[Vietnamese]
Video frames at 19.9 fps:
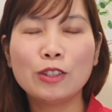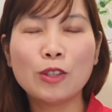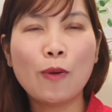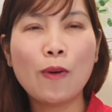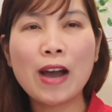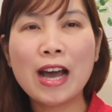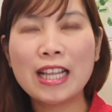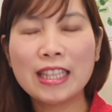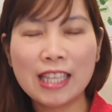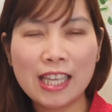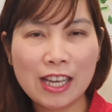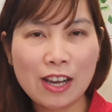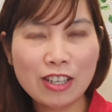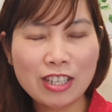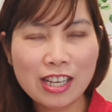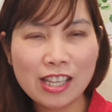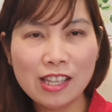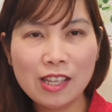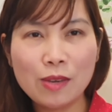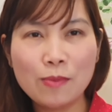tòa thì có
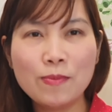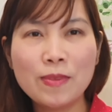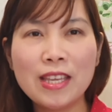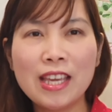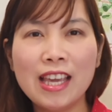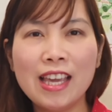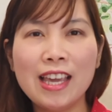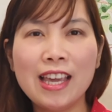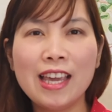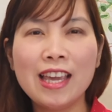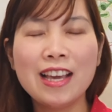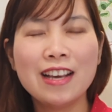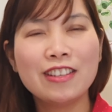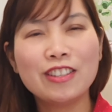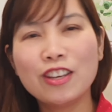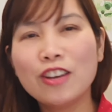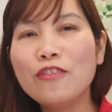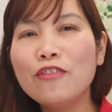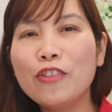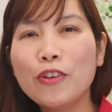trách nhiệm gì
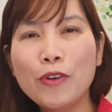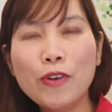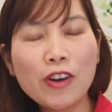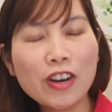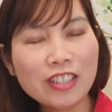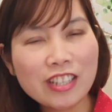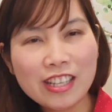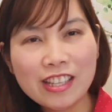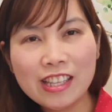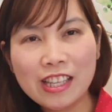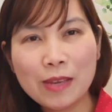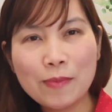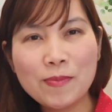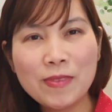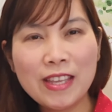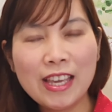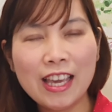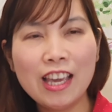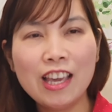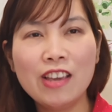chính phủ có trách nhiệm
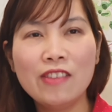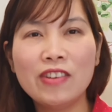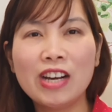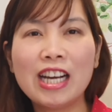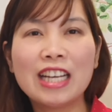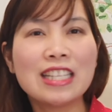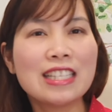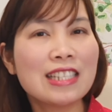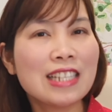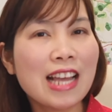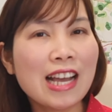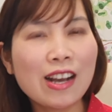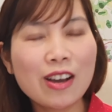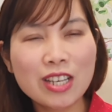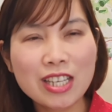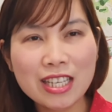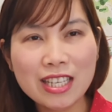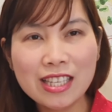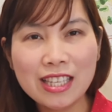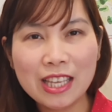gì và cảnh sát có
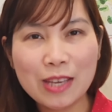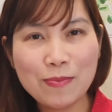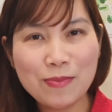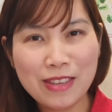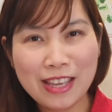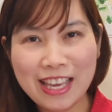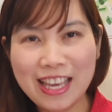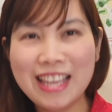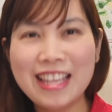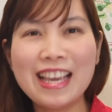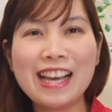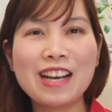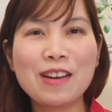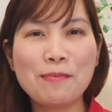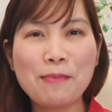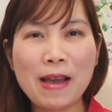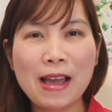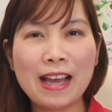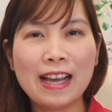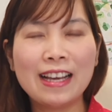trách nhiệm gì nha các
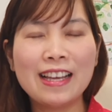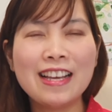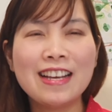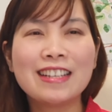bạn